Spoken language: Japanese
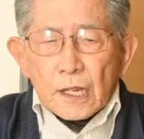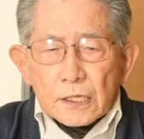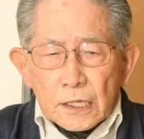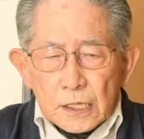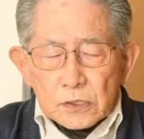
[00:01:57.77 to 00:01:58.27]
つ
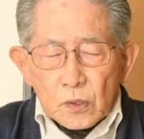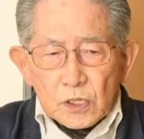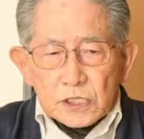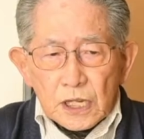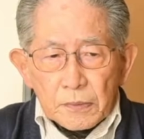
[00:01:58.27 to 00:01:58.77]
いて、でその
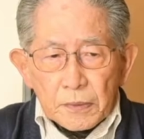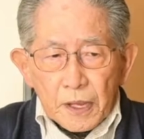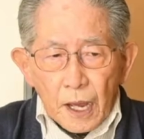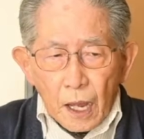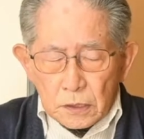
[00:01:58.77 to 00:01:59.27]
刻み目
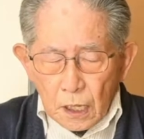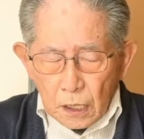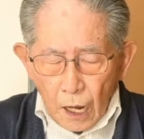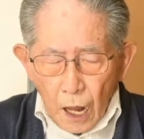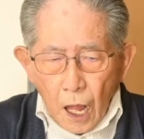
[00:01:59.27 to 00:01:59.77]
がなん
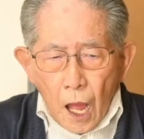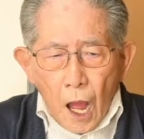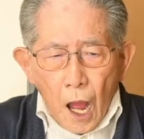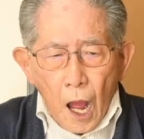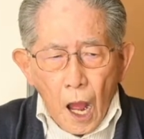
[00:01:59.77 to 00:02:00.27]
か
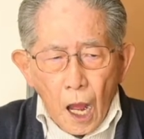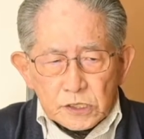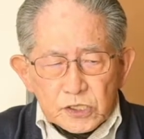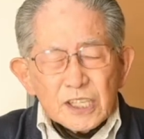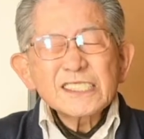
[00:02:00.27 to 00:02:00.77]

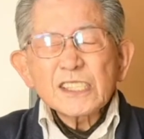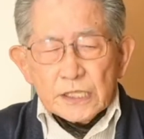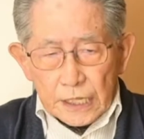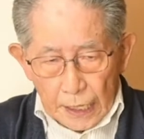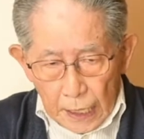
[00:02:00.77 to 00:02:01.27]
吸い付い
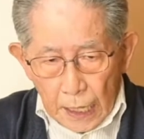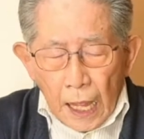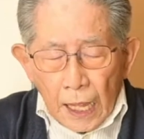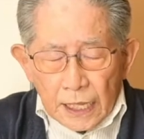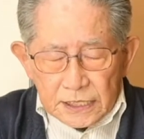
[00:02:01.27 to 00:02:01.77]
てね、
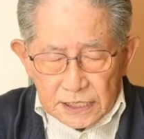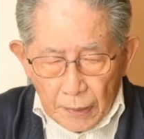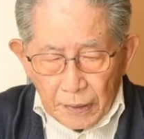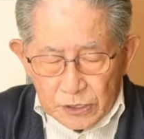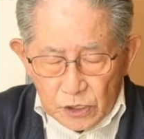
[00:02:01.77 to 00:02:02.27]
刻
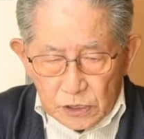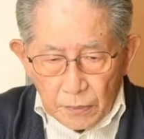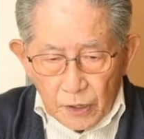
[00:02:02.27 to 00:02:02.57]
めと刻め